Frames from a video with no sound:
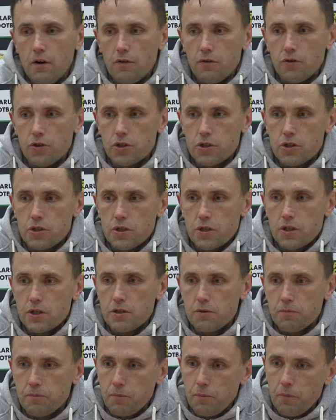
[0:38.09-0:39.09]
Выжить с
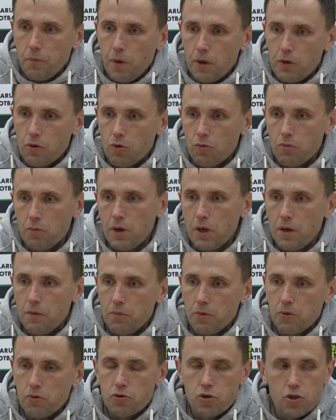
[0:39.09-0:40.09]
этим. Потом
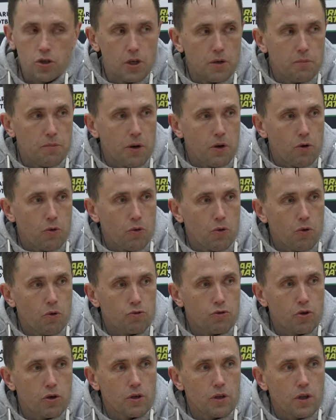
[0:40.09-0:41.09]
получили пару
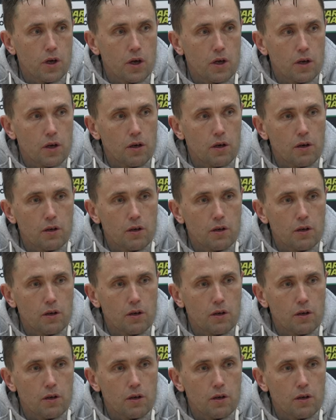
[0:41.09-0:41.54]
контратак,